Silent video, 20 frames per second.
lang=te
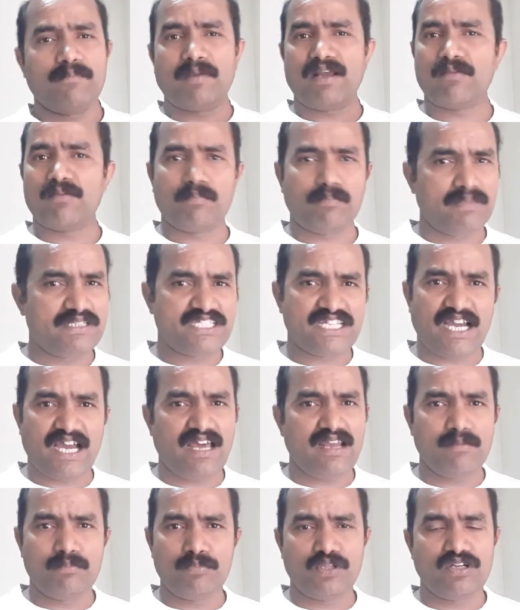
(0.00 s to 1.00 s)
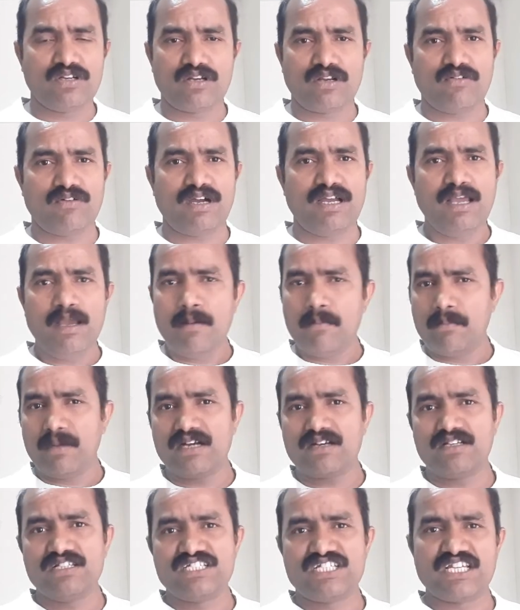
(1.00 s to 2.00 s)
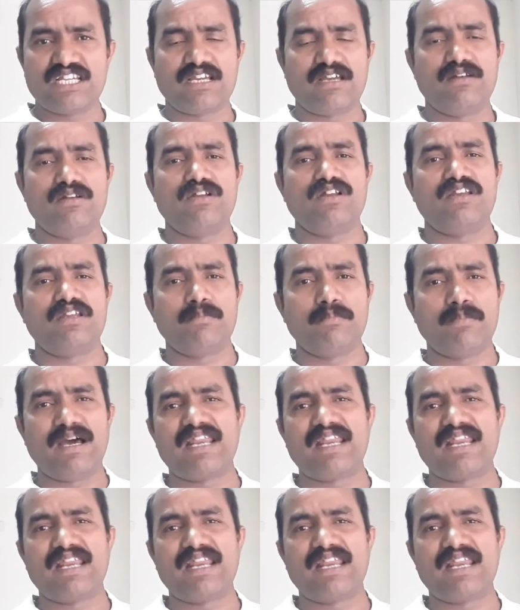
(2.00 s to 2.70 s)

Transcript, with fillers: మనం మంచి ఆహారం తింటున్నామా మటన్ చికెన్లని